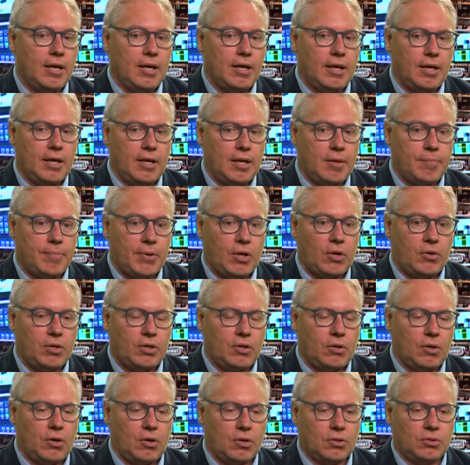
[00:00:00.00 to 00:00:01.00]
Eh, però
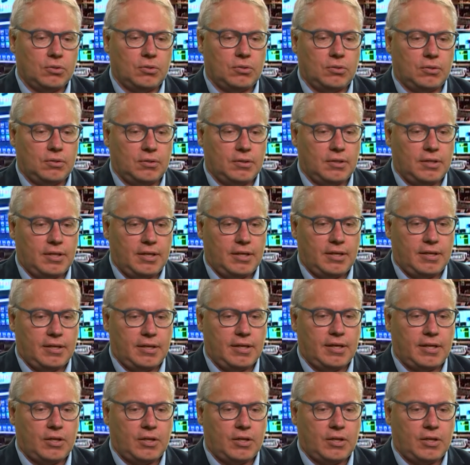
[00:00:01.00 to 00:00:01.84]
ricordo, eh,